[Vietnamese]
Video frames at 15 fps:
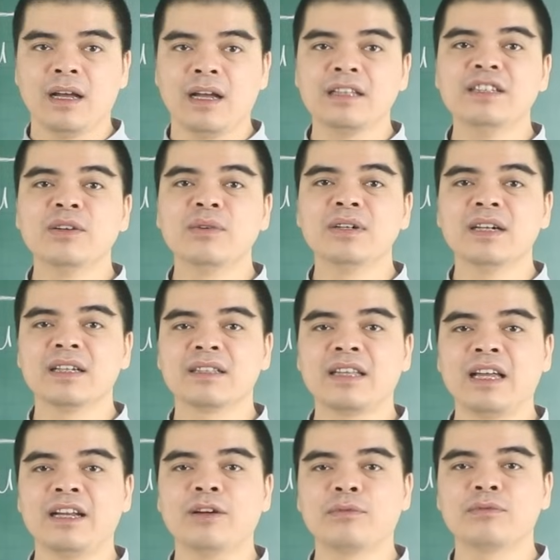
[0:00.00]
À, nhiều người
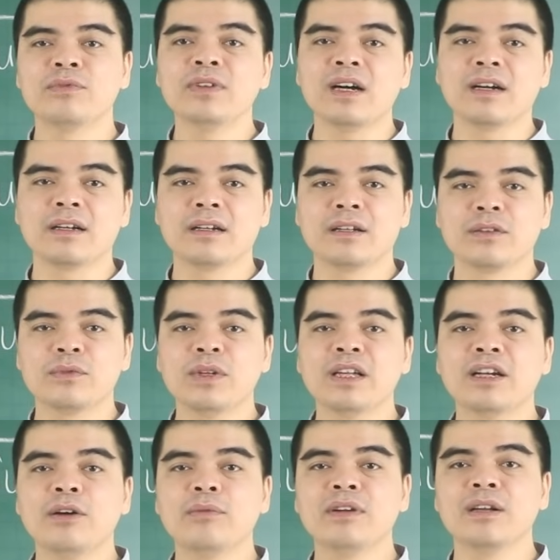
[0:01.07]
tài lộc vượng
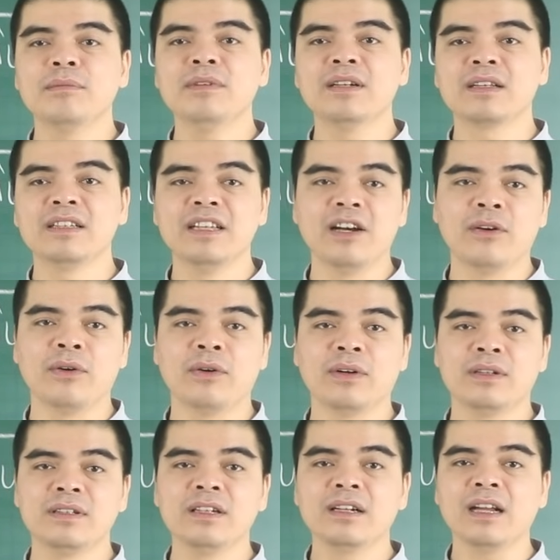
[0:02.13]
tuy không kiếm được nhiều
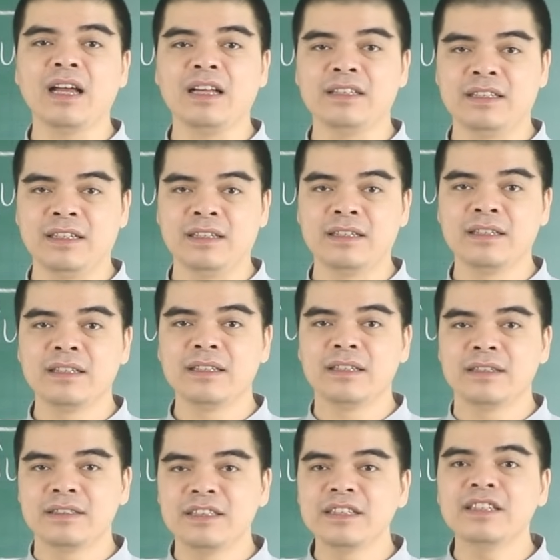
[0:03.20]
nhưng lại gì
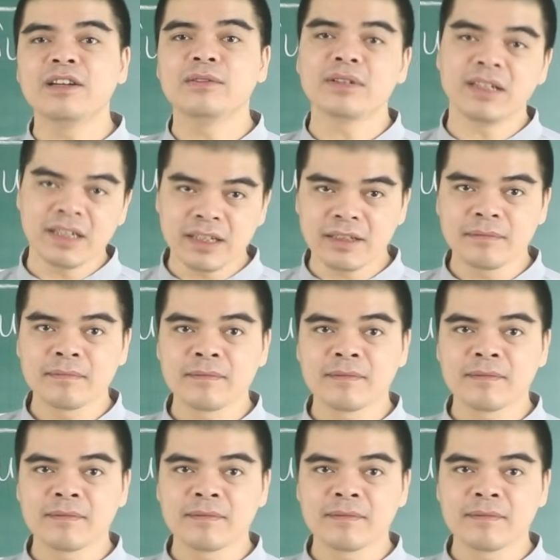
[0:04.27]
chi tiêu rất ít.